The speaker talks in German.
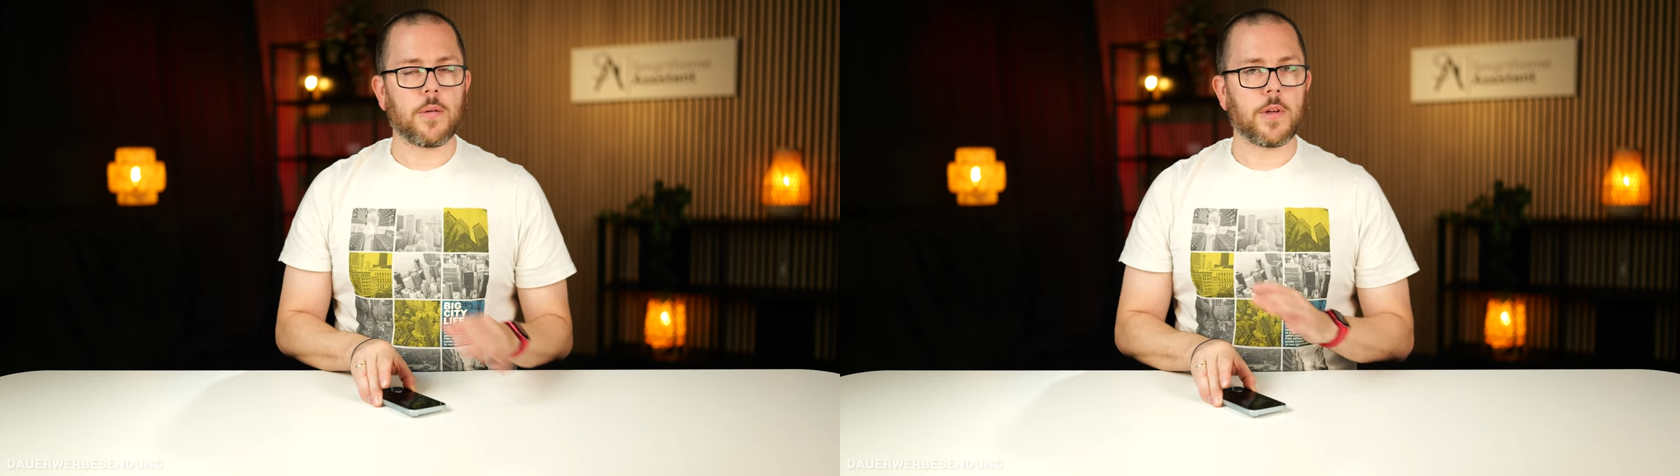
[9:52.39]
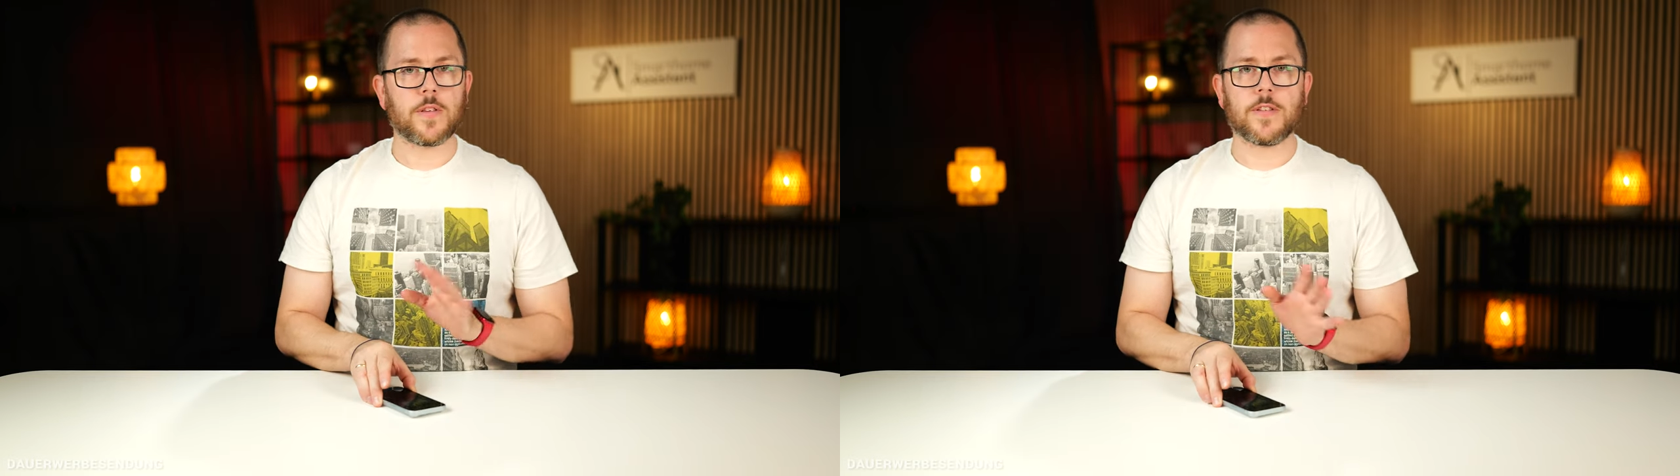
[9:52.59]

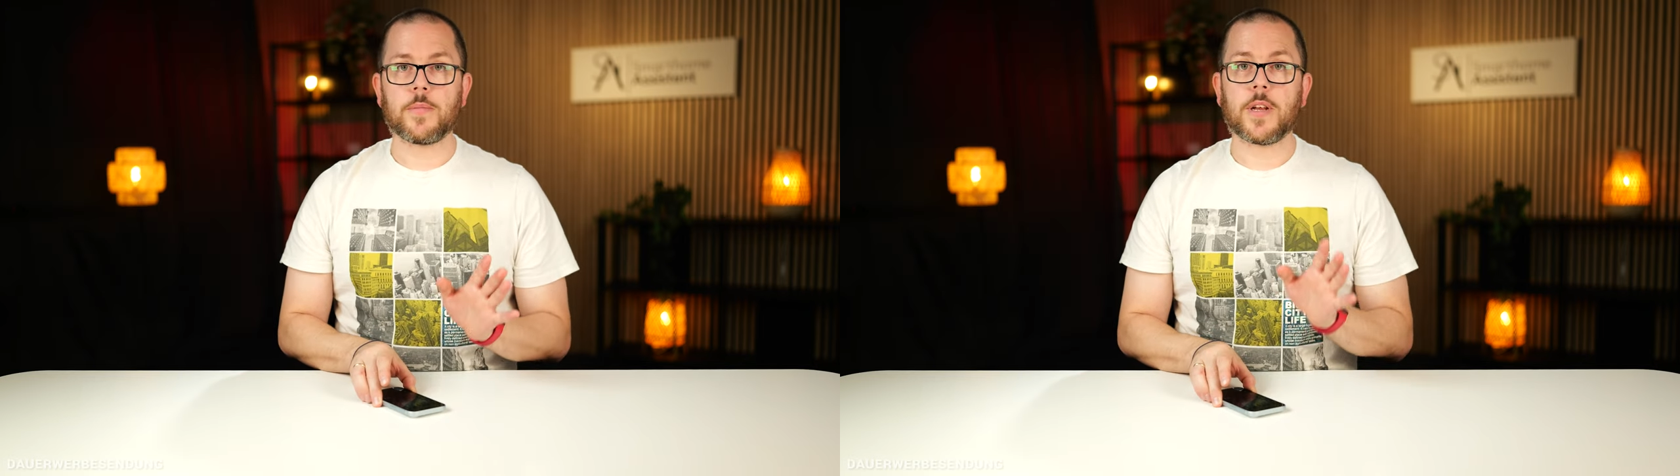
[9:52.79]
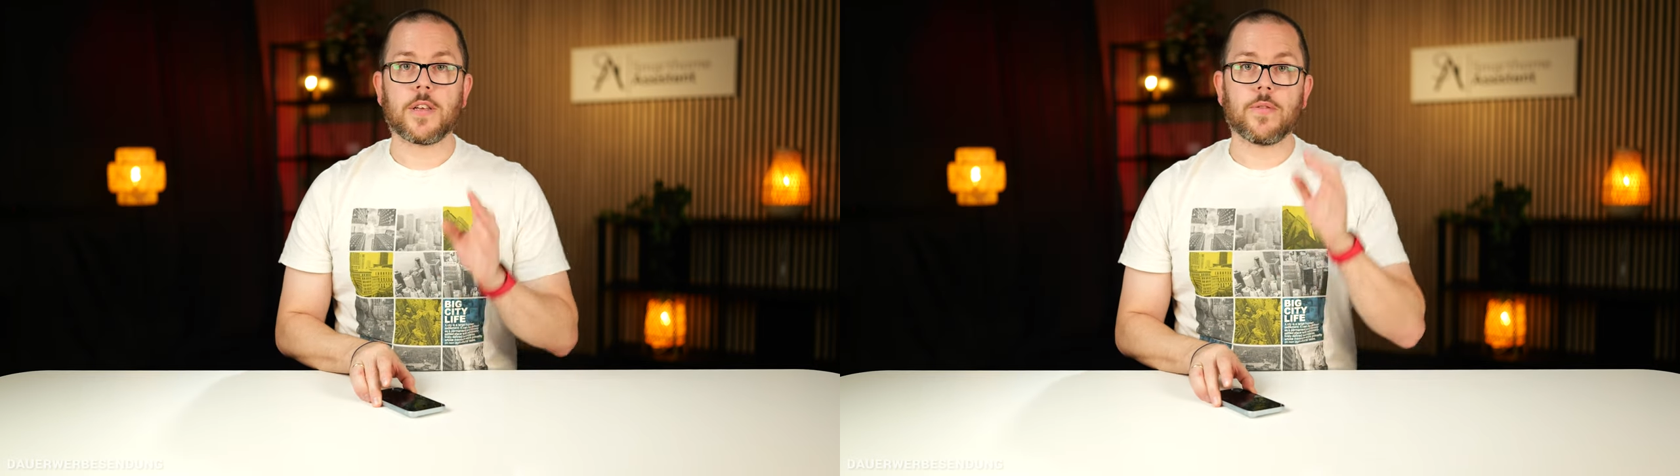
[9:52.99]
Aber
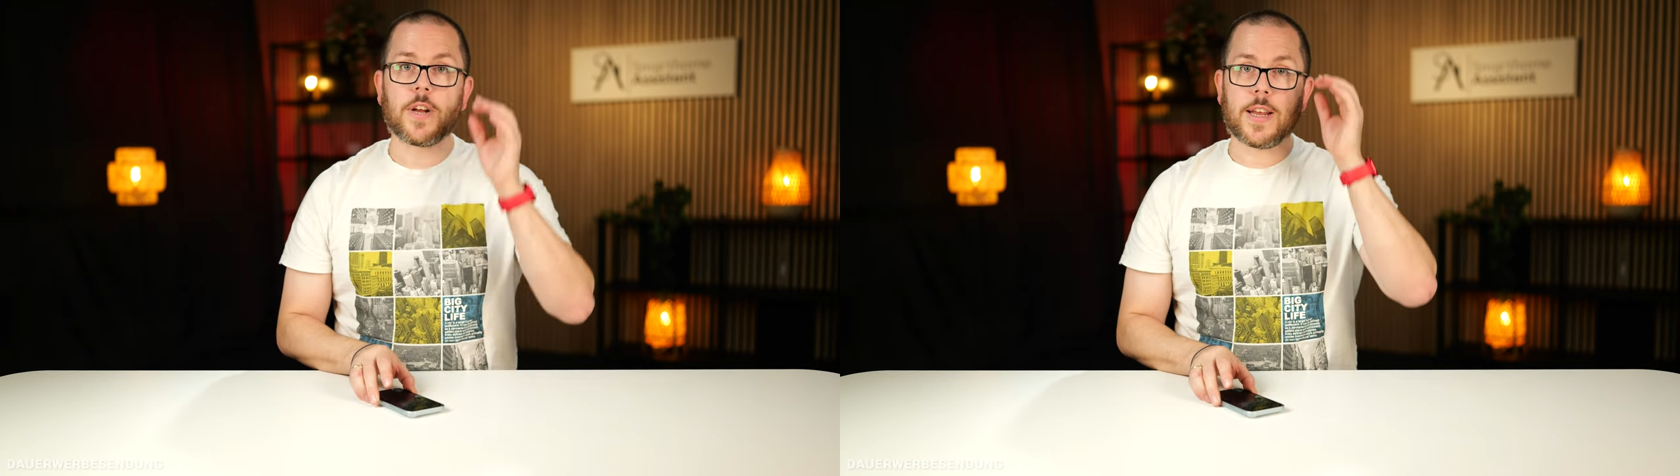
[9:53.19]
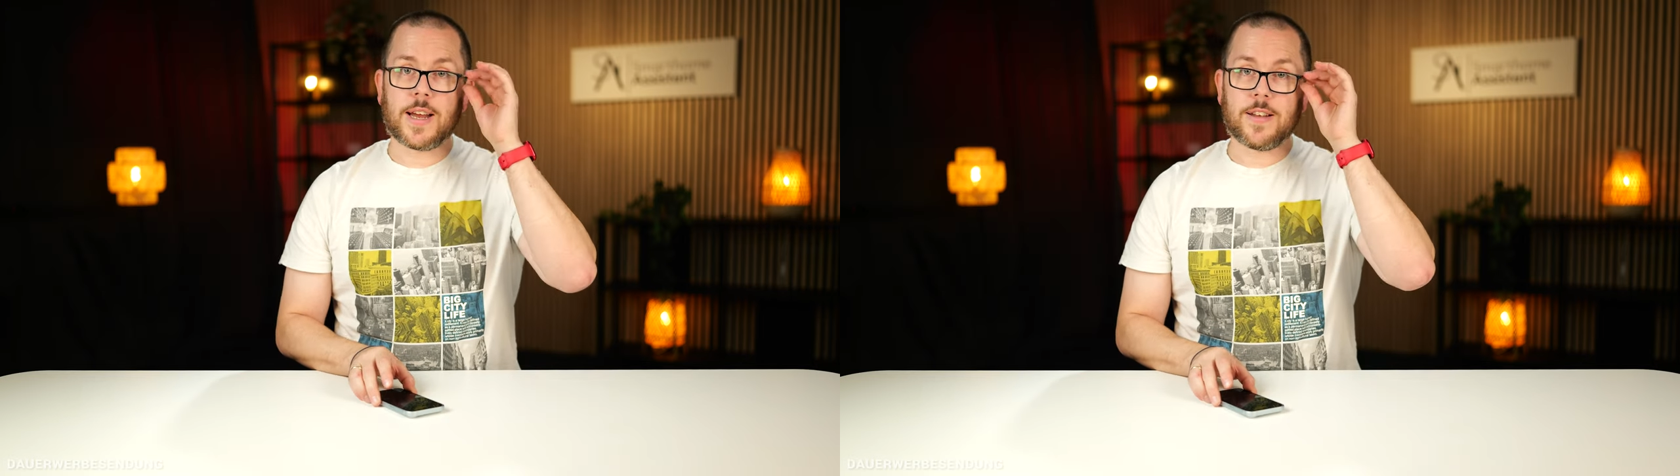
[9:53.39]
insgesamt hat hier
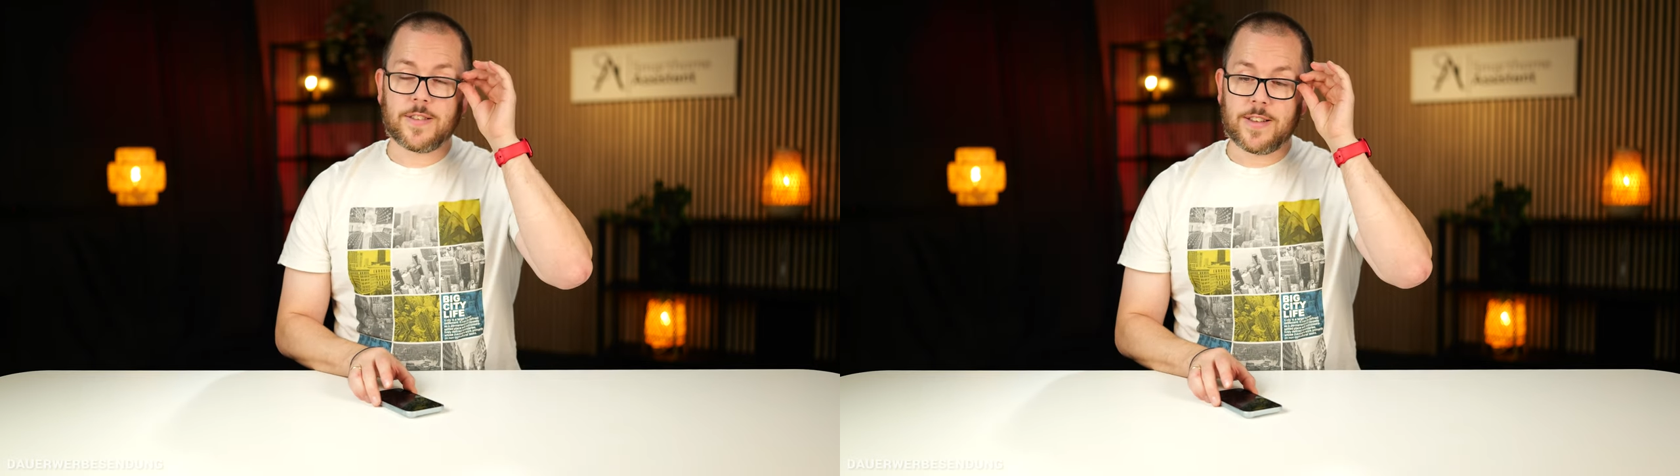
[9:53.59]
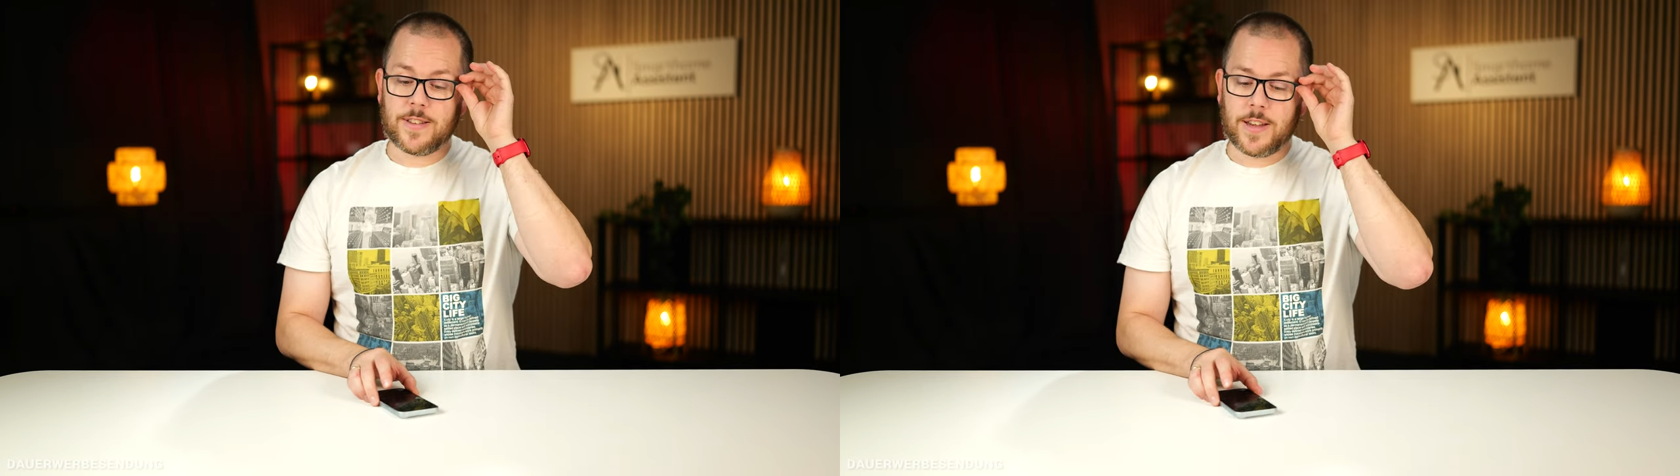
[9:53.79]
wirklich alles sehr,